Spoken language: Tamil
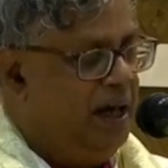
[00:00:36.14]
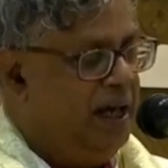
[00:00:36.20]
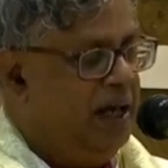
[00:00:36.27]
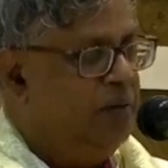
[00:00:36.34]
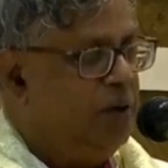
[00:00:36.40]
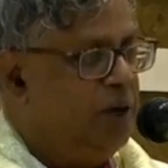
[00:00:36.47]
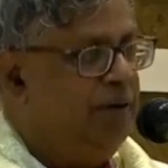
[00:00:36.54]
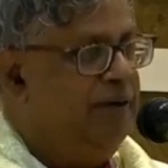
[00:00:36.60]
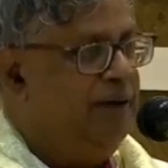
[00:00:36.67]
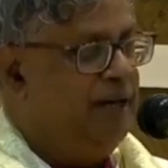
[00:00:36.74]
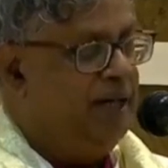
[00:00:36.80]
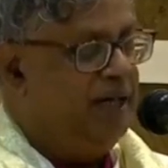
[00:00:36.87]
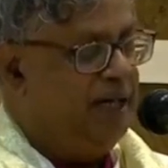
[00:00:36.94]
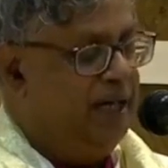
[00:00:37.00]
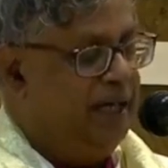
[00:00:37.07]
என்
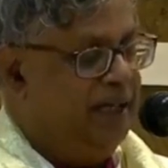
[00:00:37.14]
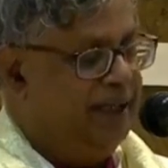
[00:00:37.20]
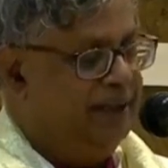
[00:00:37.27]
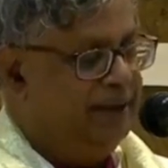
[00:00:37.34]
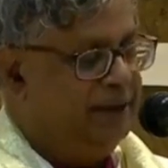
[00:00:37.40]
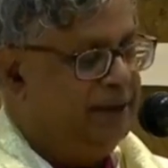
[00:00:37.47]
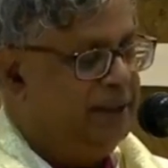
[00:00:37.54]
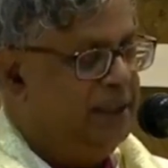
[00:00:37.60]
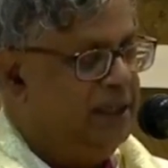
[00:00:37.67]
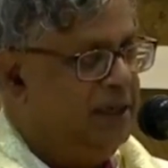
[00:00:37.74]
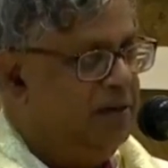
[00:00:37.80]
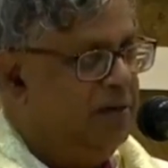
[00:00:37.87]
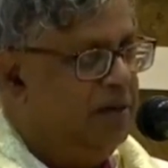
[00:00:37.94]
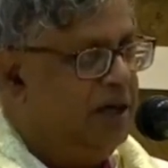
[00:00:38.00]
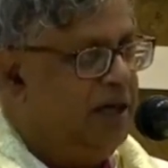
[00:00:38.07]
உறவினர்களே
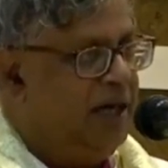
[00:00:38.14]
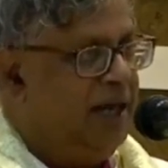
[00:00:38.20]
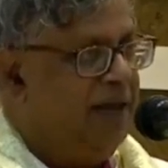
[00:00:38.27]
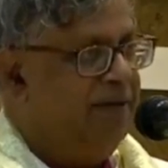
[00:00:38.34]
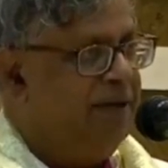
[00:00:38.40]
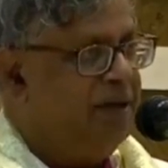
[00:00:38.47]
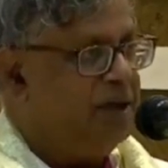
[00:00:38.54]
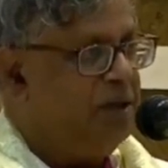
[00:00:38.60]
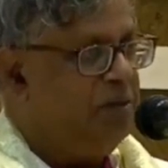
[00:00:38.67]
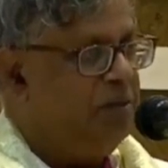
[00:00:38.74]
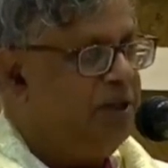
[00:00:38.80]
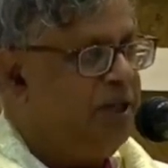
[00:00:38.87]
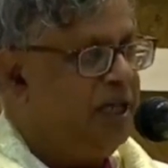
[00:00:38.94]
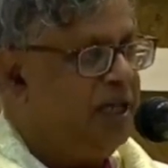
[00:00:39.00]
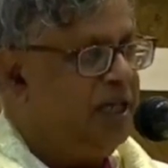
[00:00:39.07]
உங்கள் அனைவருக்கும்
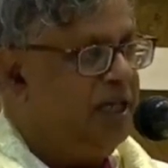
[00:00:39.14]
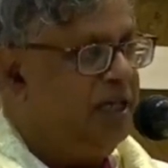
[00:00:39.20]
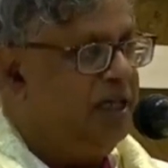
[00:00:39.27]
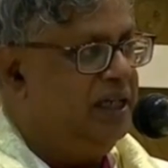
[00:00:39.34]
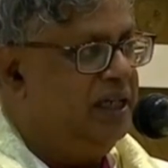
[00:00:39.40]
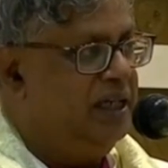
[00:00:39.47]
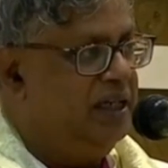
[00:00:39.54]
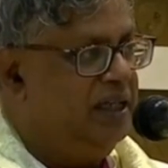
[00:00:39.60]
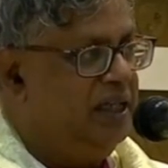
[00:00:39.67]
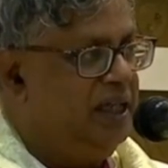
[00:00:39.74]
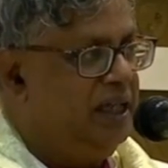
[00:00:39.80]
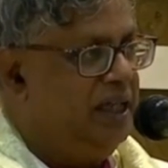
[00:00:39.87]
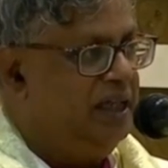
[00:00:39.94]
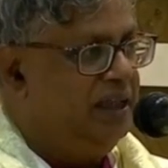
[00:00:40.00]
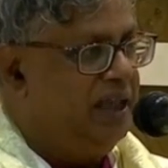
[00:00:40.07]
முதற்கண்
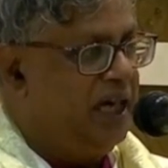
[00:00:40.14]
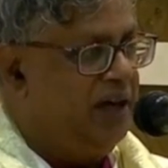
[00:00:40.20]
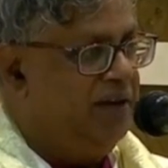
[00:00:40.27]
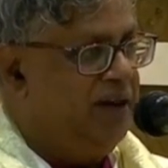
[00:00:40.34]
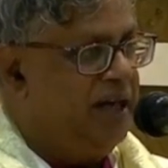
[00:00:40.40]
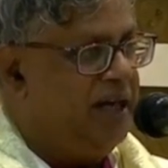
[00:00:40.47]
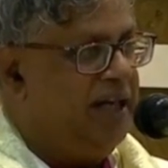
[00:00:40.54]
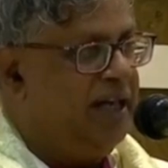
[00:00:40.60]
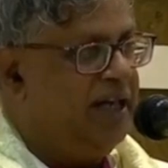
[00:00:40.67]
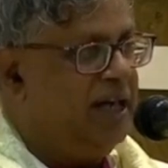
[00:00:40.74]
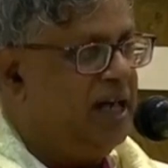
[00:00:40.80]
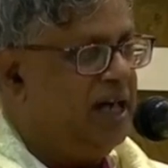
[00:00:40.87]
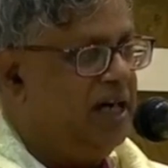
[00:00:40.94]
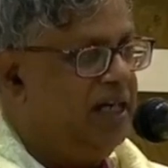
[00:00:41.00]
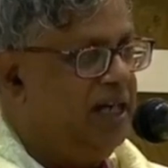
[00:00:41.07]
தங்கள்
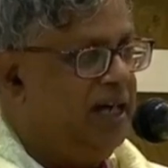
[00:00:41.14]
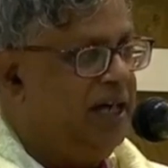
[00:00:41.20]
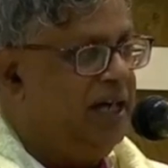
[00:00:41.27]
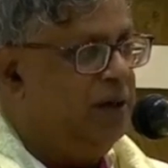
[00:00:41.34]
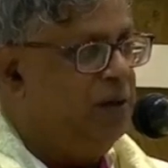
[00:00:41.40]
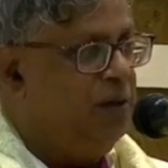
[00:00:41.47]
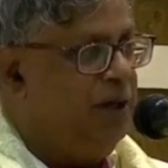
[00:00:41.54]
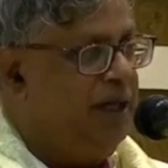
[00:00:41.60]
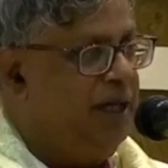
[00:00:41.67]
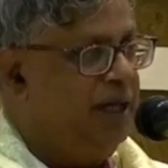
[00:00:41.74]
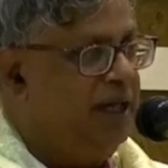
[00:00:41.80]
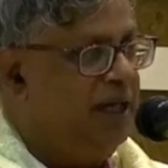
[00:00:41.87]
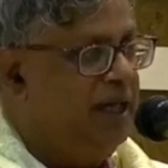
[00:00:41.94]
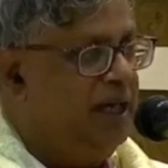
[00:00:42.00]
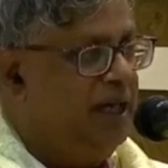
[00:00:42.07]
வருகைக்காக நன்றி கூறி
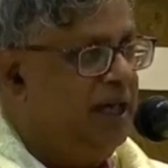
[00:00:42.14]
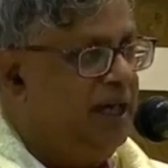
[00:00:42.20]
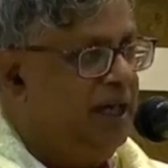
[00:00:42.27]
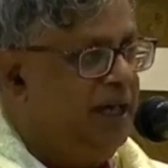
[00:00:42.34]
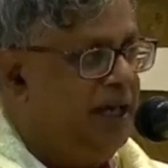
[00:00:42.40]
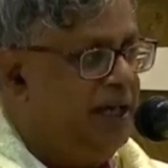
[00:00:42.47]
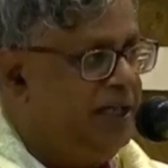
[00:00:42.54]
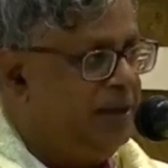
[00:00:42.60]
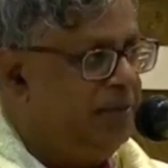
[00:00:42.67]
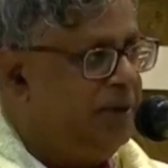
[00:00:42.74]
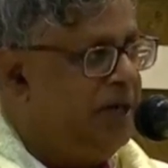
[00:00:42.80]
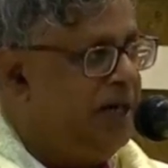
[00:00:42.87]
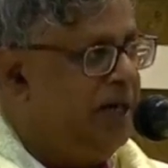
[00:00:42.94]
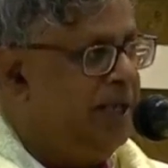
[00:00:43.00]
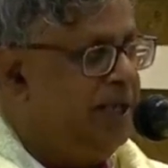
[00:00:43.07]
என்
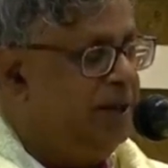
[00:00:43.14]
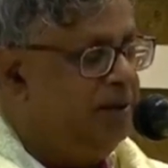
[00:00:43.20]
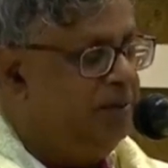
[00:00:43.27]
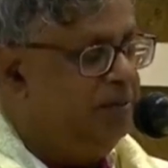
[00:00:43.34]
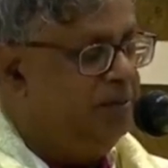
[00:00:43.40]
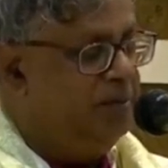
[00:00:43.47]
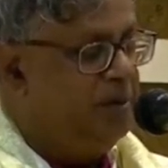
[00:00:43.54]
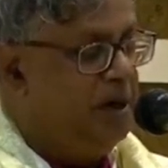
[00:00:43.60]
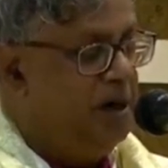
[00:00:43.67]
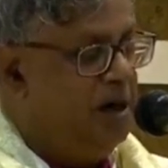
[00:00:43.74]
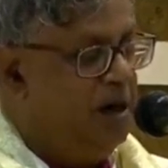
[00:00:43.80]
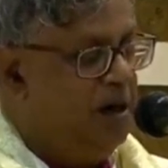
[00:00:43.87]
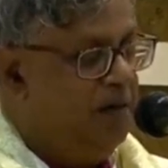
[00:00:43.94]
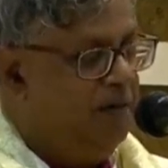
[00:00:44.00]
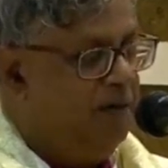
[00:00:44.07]
ஜபங்களையும்
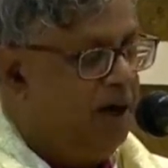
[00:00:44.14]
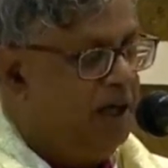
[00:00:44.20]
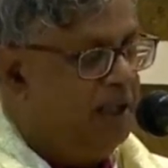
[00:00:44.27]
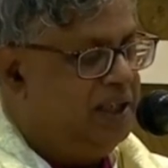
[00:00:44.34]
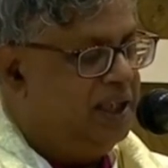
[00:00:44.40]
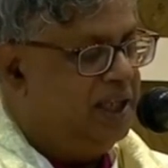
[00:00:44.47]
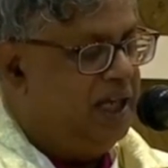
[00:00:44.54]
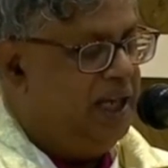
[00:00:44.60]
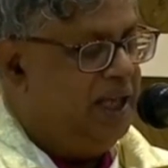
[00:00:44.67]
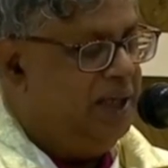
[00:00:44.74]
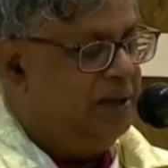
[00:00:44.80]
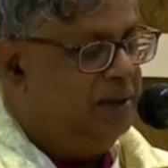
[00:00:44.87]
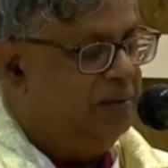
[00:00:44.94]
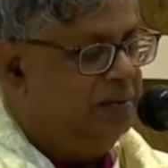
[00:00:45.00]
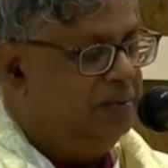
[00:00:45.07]

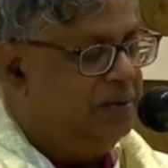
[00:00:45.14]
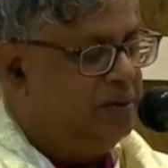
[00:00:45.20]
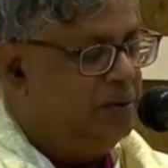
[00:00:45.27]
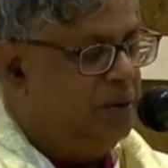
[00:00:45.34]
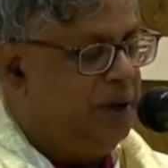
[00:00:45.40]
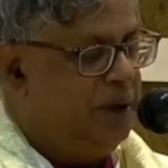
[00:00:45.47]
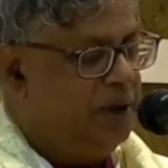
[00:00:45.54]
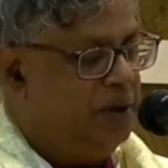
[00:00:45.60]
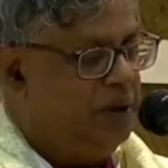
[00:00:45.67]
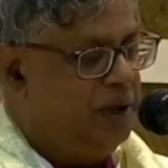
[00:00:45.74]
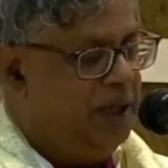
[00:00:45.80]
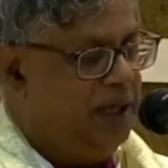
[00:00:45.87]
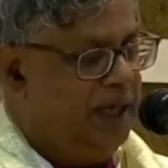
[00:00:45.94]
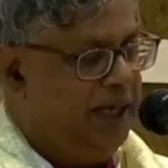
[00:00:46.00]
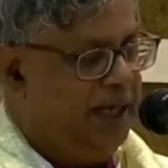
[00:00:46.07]
வாழ்த்துகளையும்
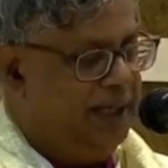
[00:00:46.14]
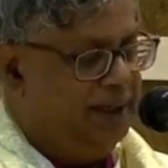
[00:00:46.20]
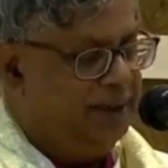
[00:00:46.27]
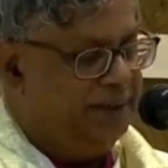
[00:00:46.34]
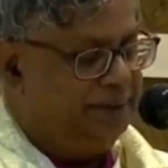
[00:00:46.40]
கூறிக்கொள்கின்றேன்